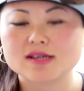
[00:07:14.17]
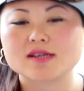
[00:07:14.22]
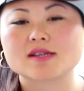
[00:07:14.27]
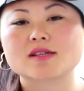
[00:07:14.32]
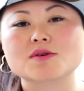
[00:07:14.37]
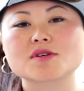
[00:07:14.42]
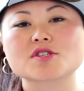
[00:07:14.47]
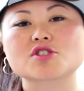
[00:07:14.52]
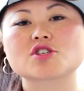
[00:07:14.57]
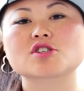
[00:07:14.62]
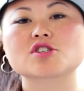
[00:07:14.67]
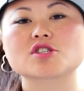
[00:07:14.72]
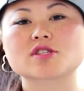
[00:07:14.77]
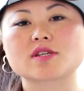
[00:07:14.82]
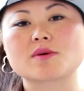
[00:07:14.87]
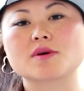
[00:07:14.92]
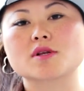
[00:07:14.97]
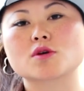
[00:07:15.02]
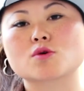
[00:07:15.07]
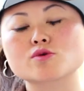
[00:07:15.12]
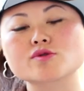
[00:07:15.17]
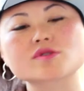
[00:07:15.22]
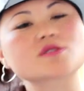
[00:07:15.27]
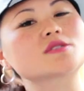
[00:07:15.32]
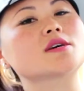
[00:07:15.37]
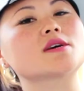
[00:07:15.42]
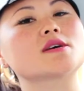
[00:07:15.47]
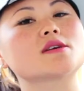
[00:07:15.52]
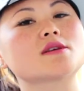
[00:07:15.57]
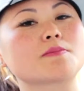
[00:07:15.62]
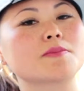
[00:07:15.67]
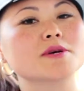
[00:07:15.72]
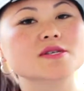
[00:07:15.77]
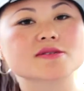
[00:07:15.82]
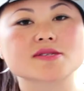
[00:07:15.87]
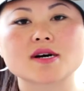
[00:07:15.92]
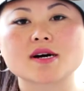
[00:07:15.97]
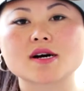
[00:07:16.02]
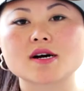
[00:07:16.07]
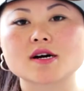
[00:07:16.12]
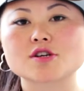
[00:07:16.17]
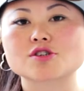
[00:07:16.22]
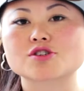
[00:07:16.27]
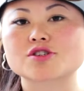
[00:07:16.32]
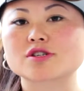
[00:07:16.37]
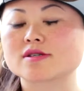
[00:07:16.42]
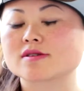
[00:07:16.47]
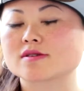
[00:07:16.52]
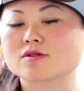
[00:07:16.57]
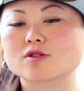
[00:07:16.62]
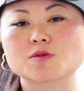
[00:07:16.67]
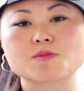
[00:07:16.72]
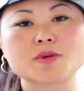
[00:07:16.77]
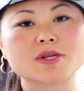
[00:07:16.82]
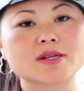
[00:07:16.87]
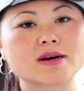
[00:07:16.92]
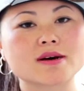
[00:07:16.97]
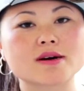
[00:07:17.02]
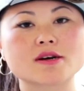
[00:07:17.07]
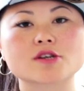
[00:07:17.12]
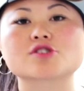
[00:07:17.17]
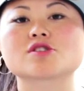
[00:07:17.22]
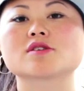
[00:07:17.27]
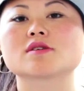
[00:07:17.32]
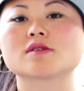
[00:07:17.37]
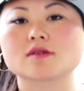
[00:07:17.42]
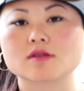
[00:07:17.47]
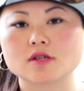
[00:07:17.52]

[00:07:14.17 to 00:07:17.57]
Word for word: Então este edital ele custeia passagens, hospedagem,